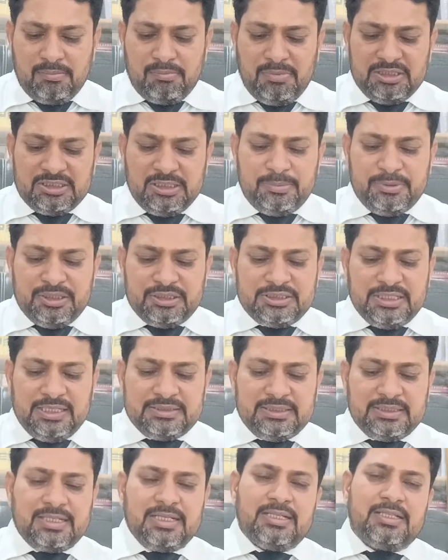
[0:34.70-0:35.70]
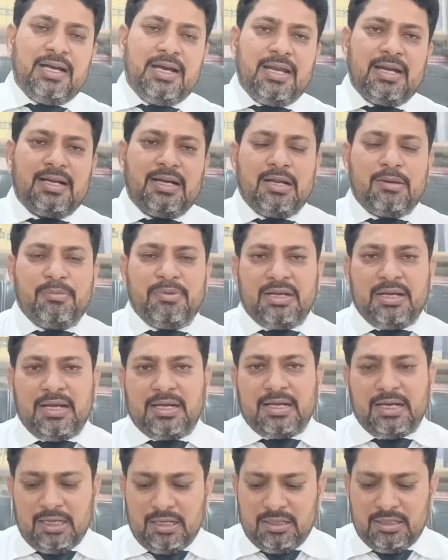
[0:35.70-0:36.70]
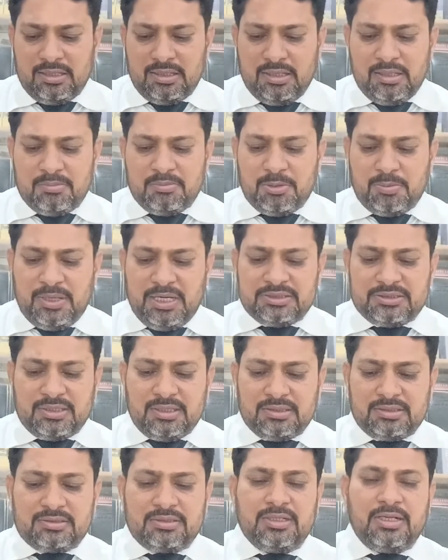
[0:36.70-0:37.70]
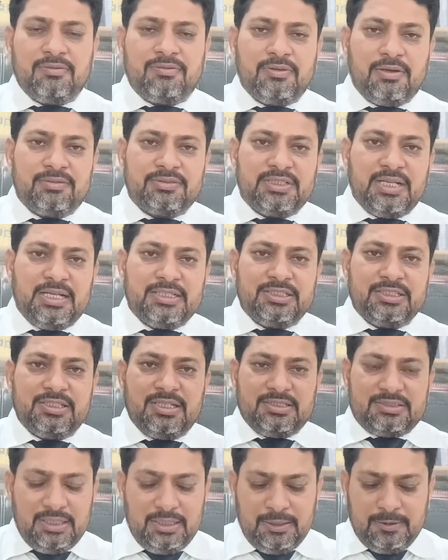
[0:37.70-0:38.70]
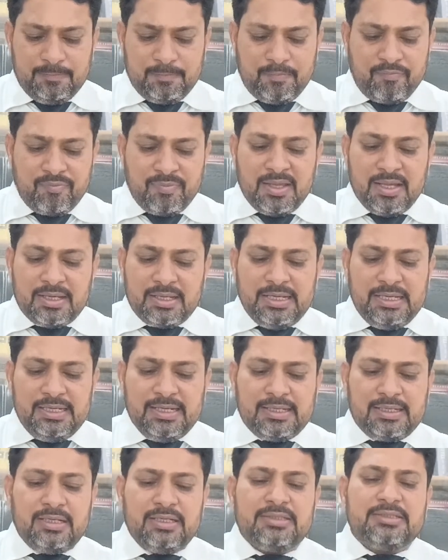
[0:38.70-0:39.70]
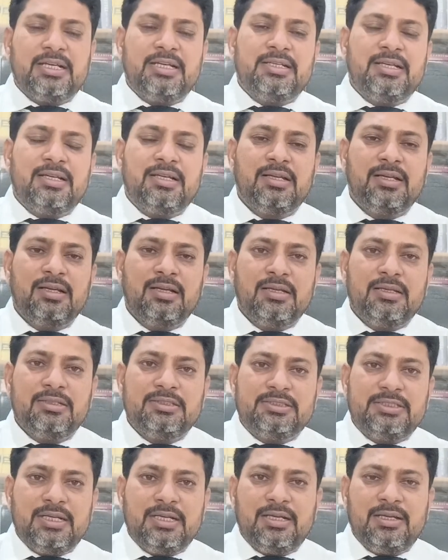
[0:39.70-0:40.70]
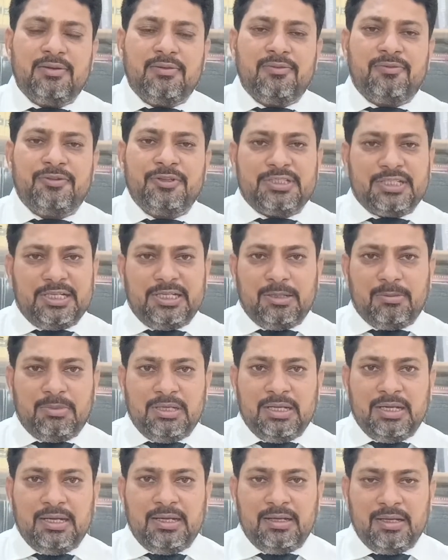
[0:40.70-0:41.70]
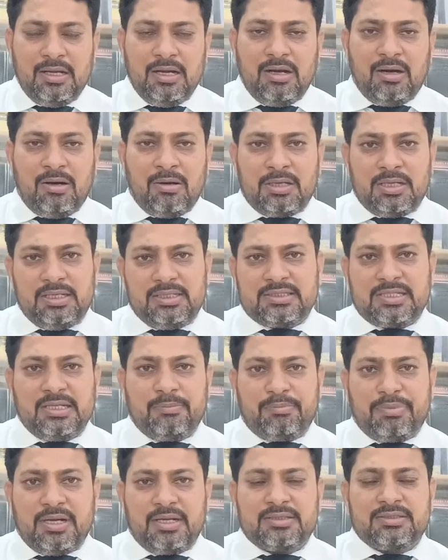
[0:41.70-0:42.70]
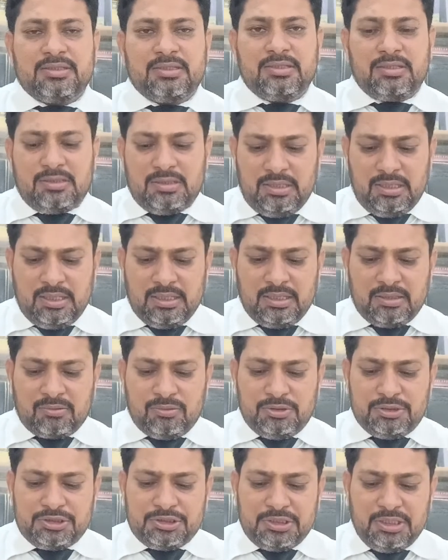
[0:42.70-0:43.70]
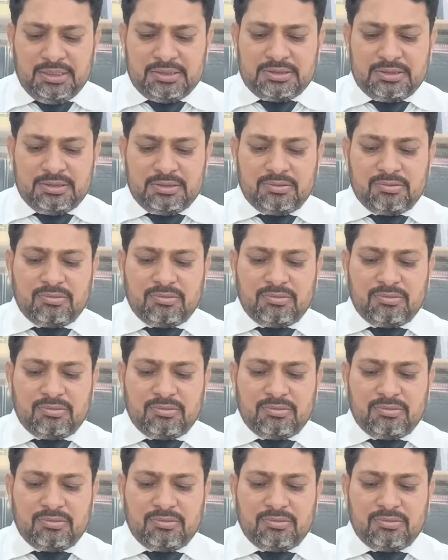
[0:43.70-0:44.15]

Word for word: मजहबी इजाज़त के दायरा कार में रह कर मुबाशरत सिर्फ अफजाइश नसल के लिए करनी चाहिए ये फितरी अमल है और इसके बरक्स अगर कोई शख्स